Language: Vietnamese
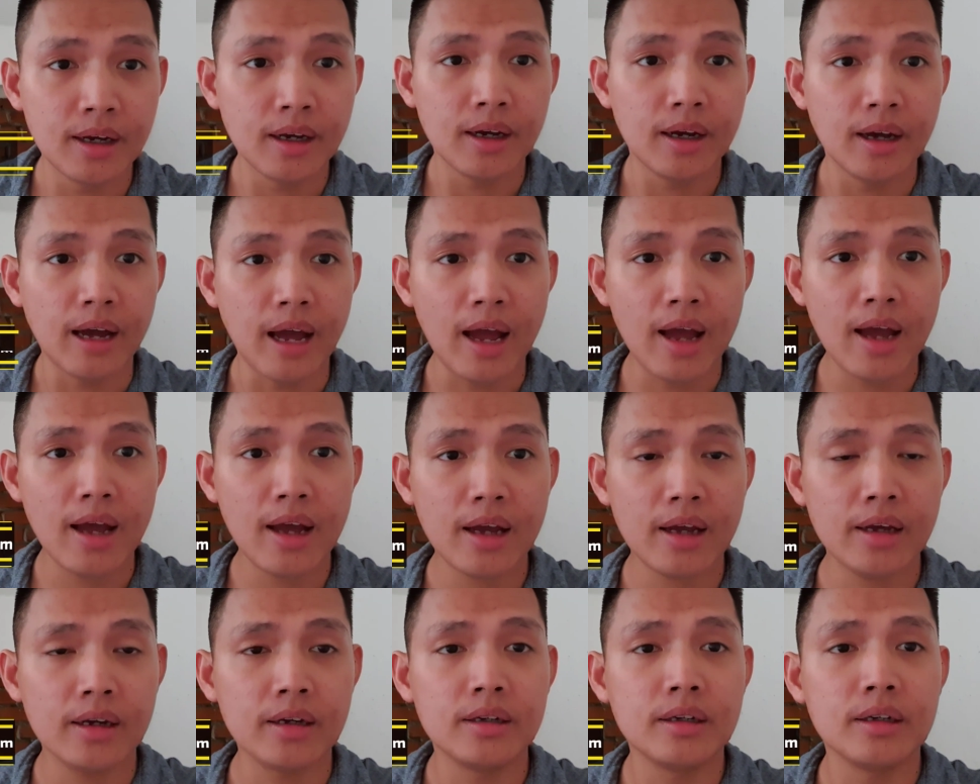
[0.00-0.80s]

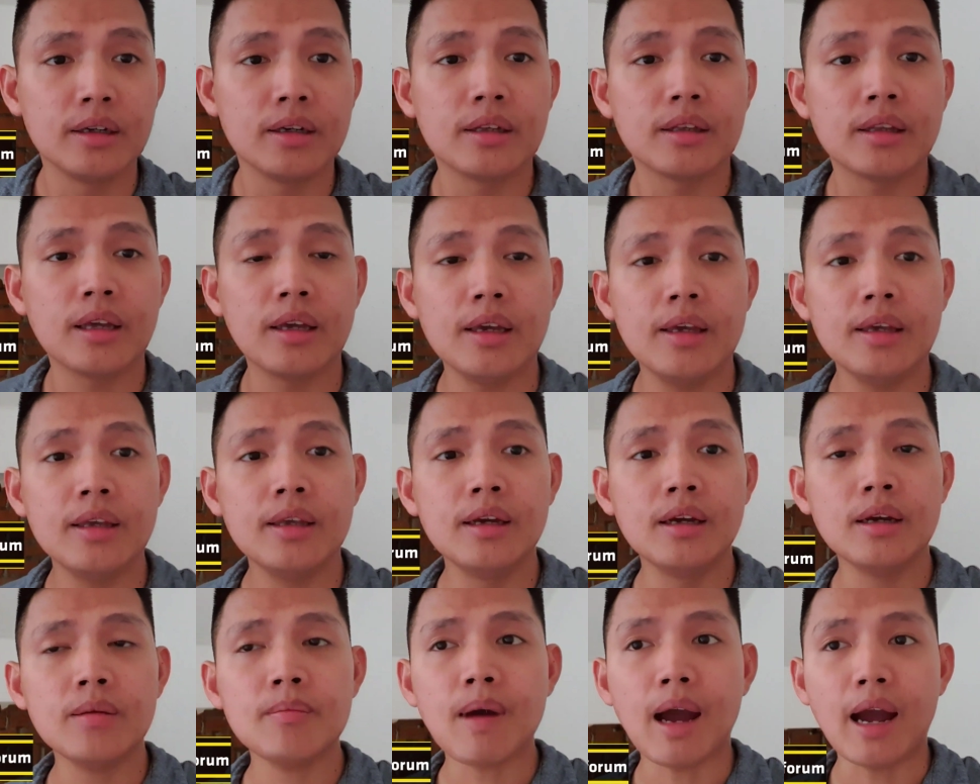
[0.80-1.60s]
à thì
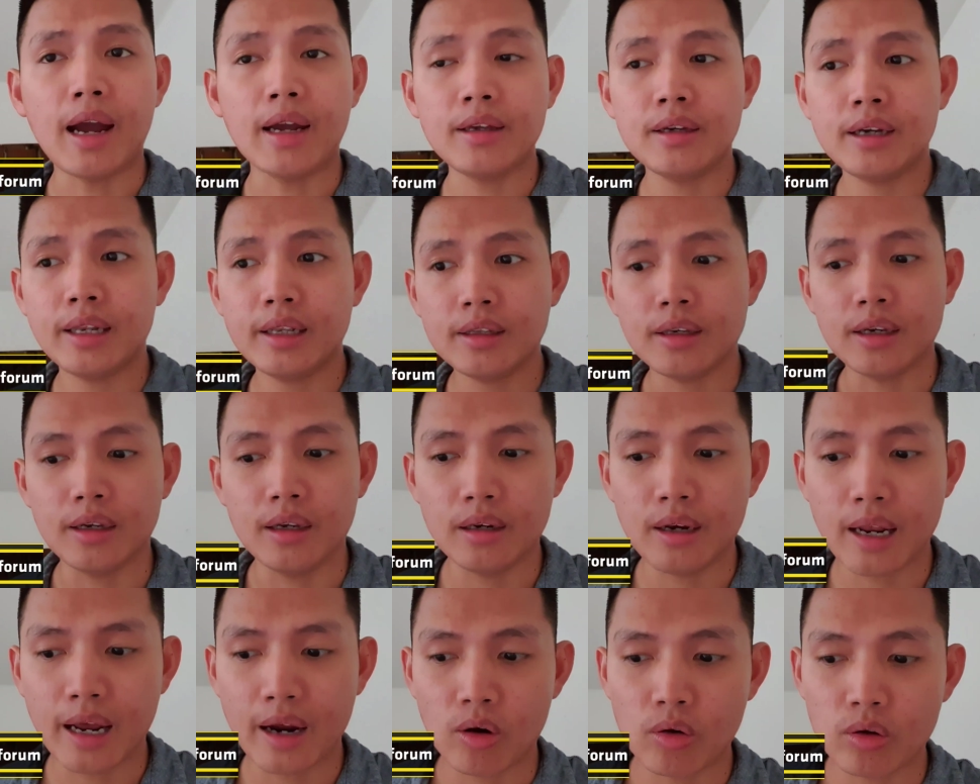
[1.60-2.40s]
những bạn anh chị
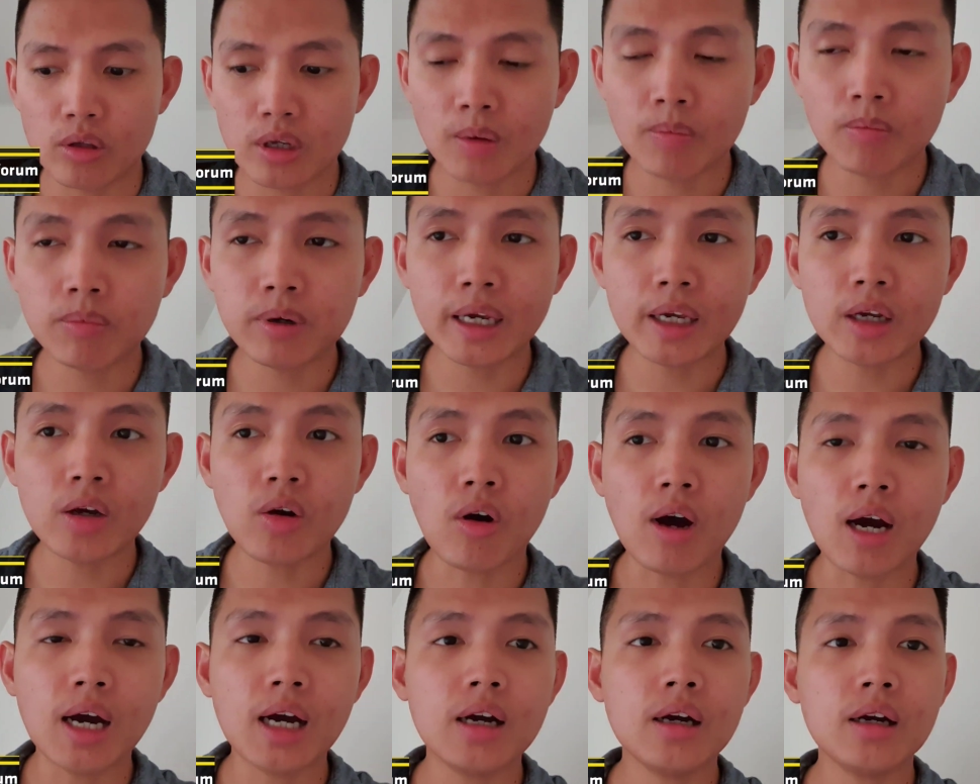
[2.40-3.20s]
nào trong cái
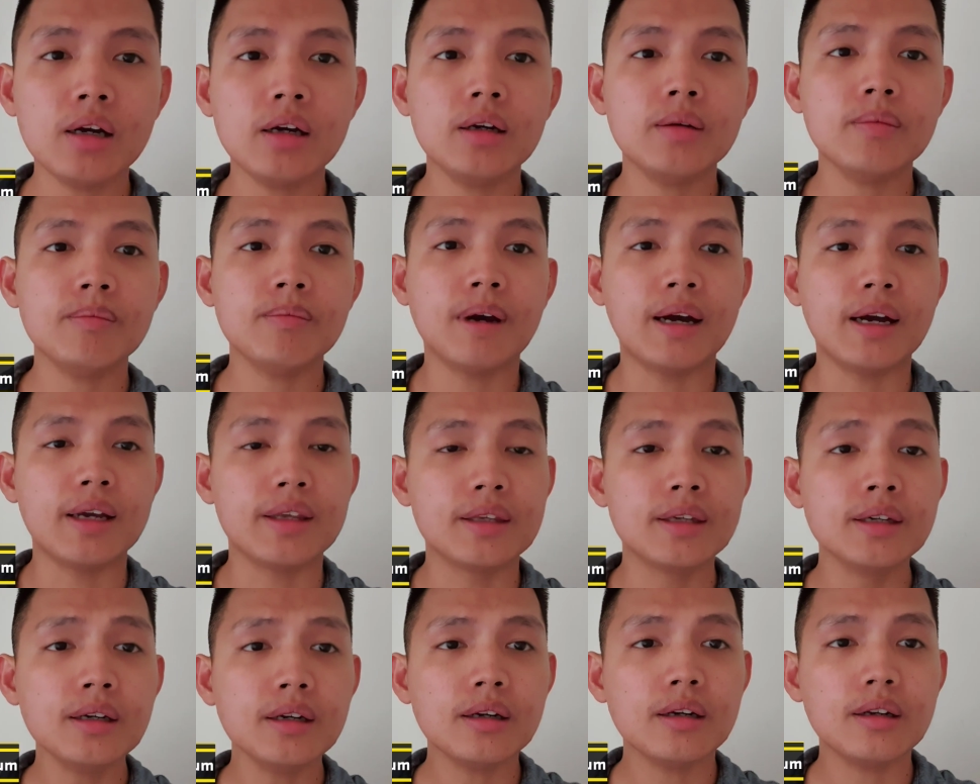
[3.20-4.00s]
khóa mà
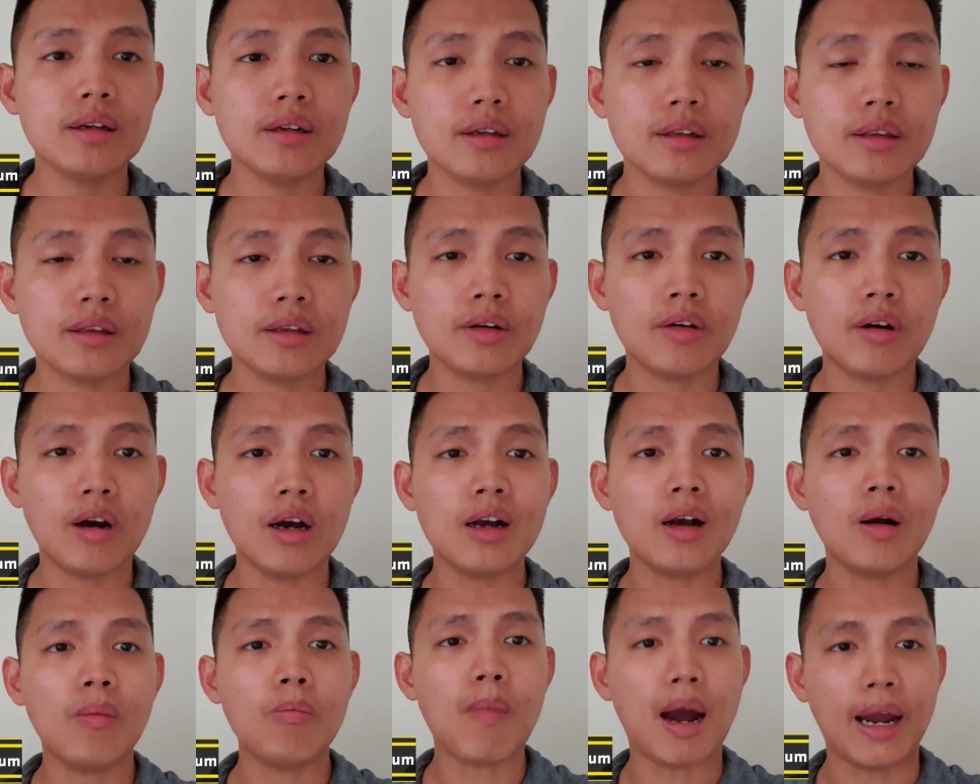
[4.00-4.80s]
trước
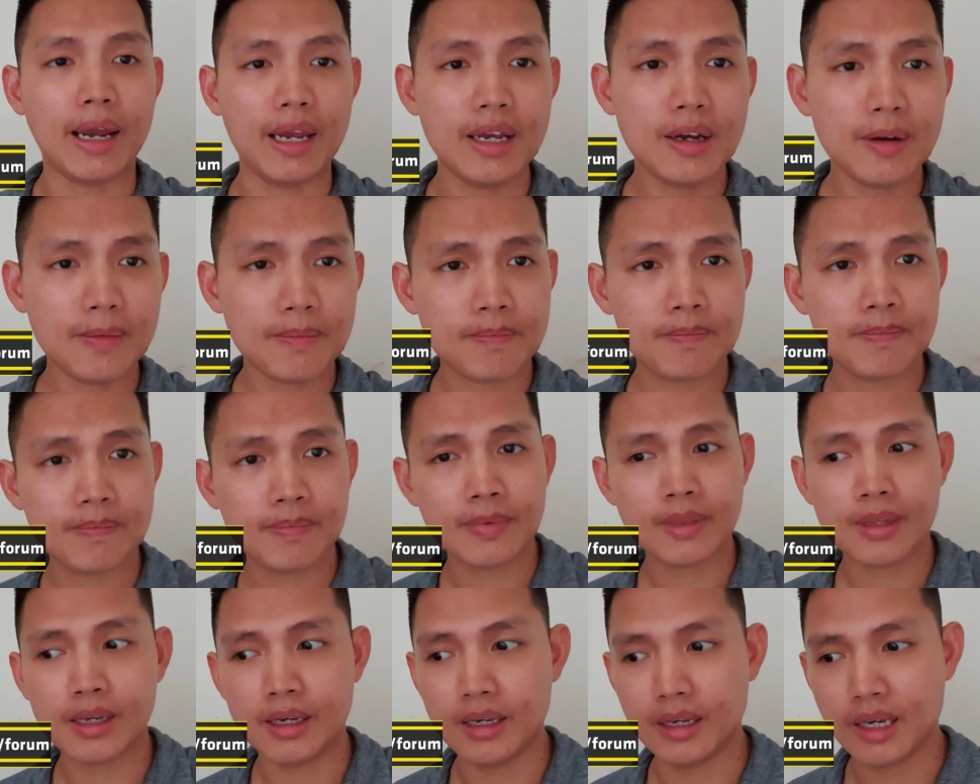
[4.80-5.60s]
khóa 07 á
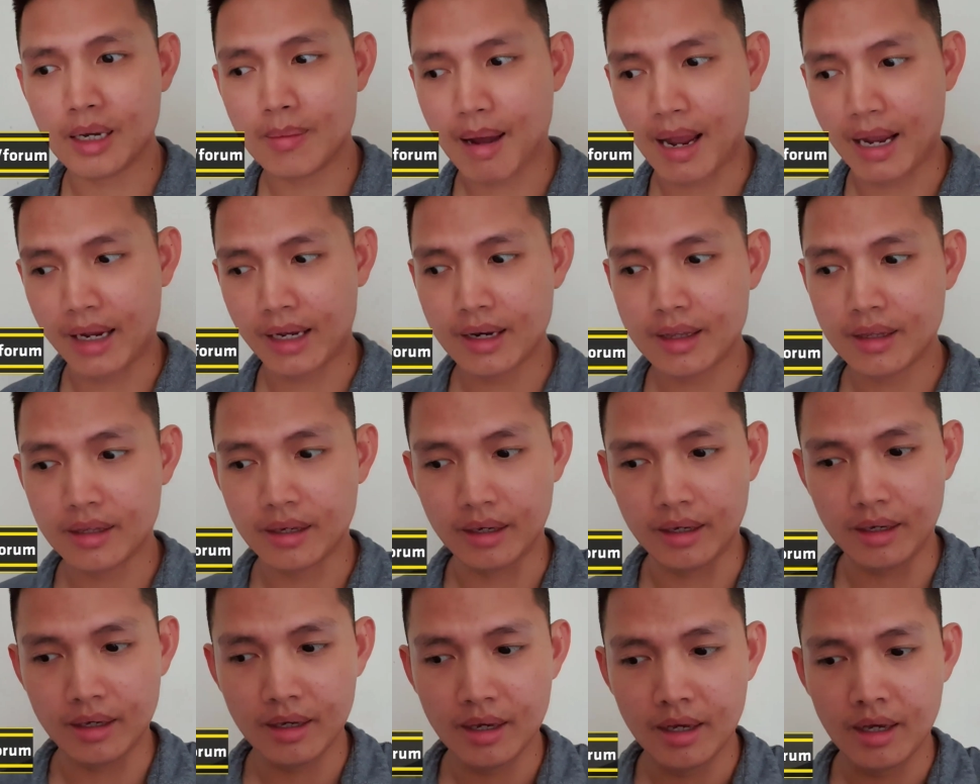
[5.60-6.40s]
thì các bạn các anh
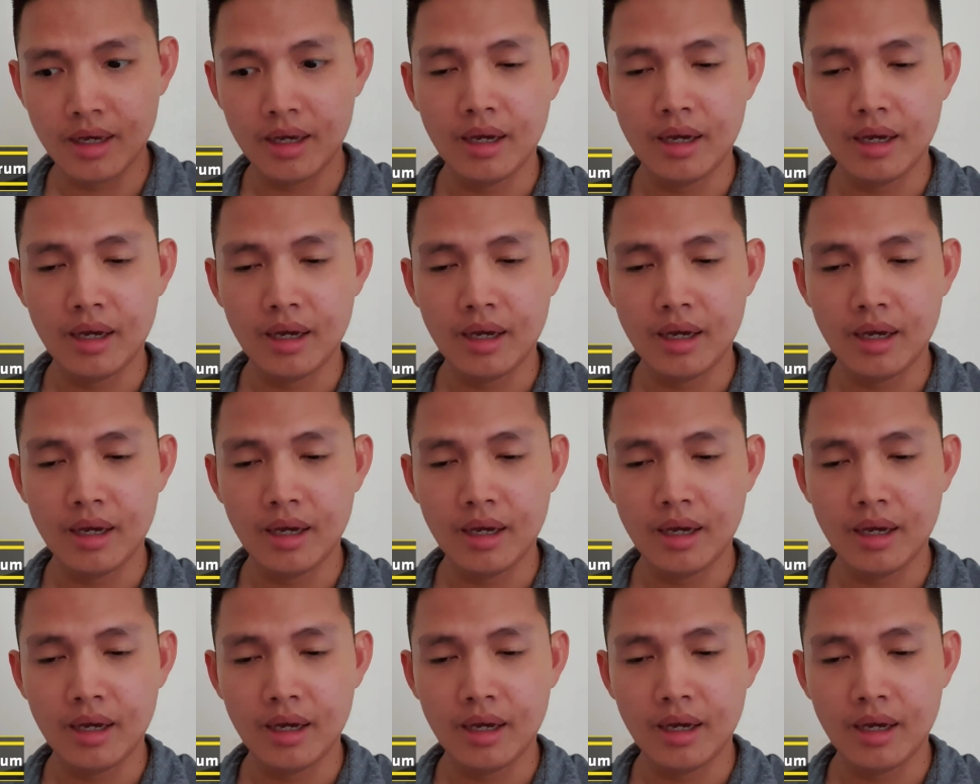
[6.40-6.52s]
chị